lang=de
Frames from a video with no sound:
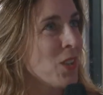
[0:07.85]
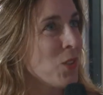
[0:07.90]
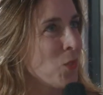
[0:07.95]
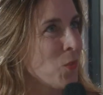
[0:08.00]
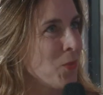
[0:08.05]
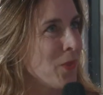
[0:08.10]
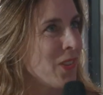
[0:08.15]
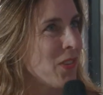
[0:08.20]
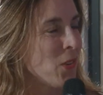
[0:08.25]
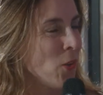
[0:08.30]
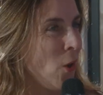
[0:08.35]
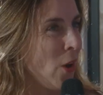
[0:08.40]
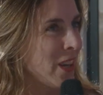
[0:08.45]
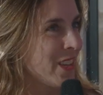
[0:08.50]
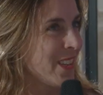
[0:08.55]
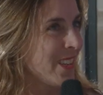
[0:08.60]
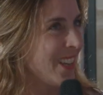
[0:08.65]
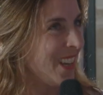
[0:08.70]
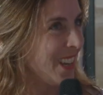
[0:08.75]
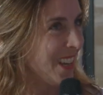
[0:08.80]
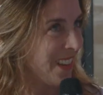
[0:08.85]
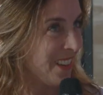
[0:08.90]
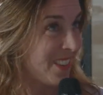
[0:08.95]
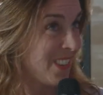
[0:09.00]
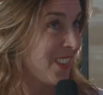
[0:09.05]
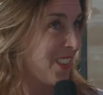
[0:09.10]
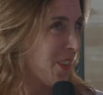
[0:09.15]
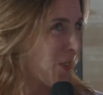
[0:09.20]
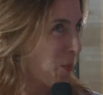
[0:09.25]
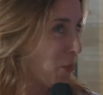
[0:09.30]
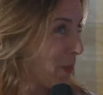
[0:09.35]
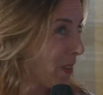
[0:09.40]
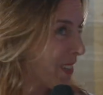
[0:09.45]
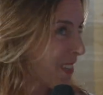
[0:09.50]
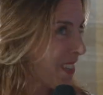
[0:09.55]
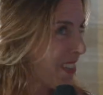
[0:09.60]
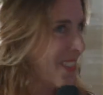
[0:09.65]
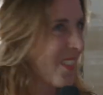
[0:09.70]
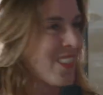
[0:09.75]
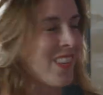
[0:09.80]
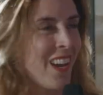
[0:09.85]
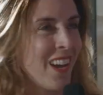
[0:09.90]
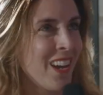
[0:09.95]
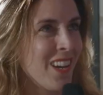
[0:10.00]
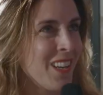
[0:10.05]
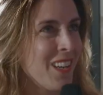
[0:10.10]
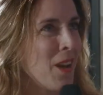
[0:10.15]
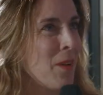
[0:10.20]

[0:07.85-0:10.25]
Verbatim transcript: Du wirst heute der letzte Speaker sein,